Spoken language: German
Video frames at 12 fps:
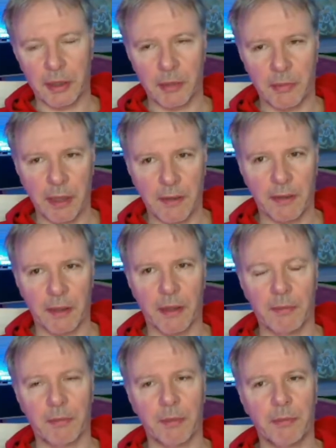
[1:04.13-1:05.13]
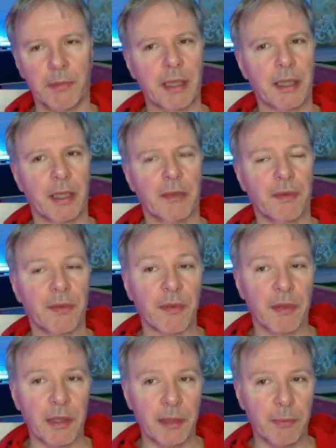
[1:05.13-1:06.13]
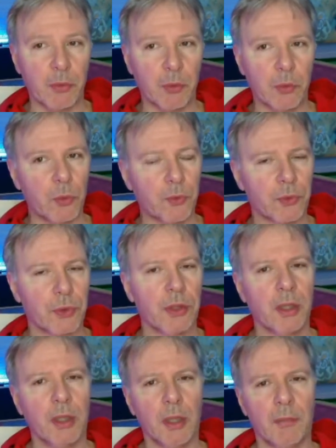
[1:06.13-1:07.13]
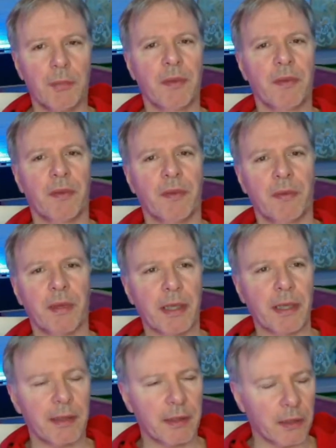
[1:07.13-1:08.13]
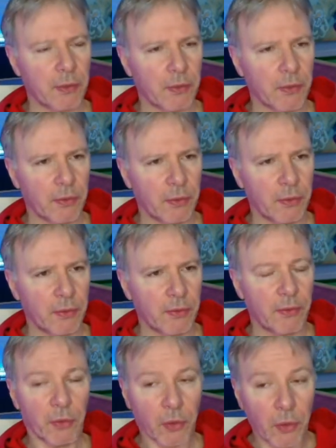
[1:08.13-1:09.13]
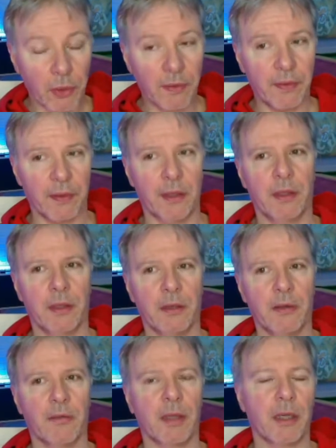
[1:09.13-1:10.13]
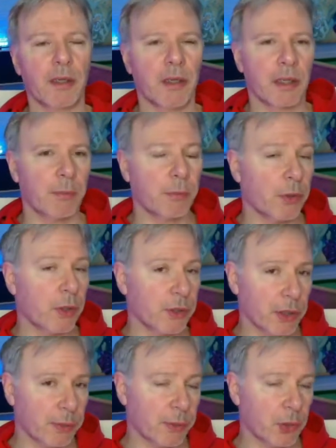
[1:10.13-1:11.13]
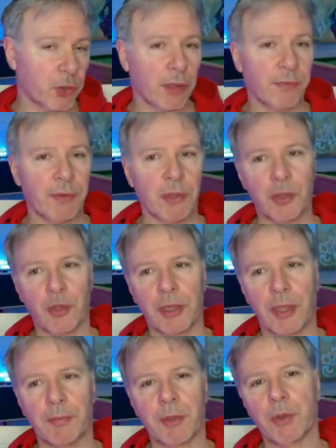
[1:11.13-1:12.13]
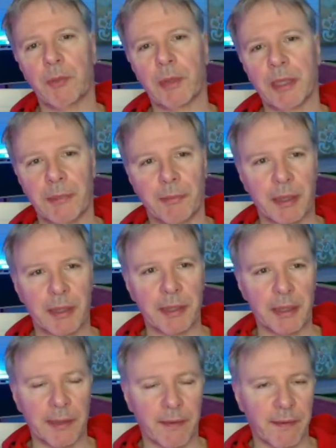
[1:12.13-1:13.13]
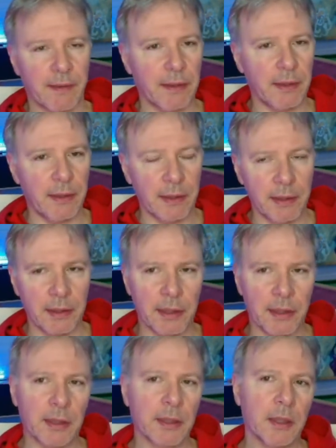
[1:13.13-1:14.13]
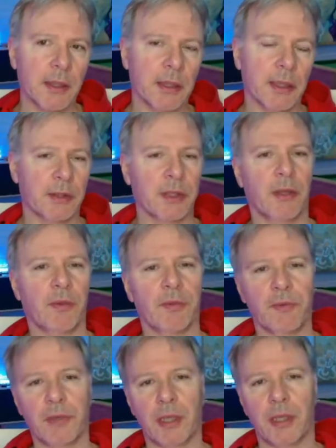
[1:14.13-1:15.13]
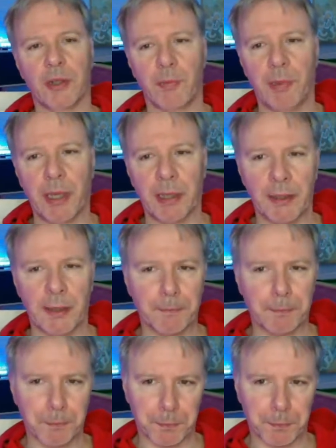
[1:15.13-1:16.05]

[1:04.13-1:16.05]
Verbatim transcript: gemeinsam Baygraph ins Leben gerufen. Bis 2019 war ich an Bord. Ich habe den Staffelstab dort übergeben an Jens Lindner. Ja, und jetzt fünf Jahre später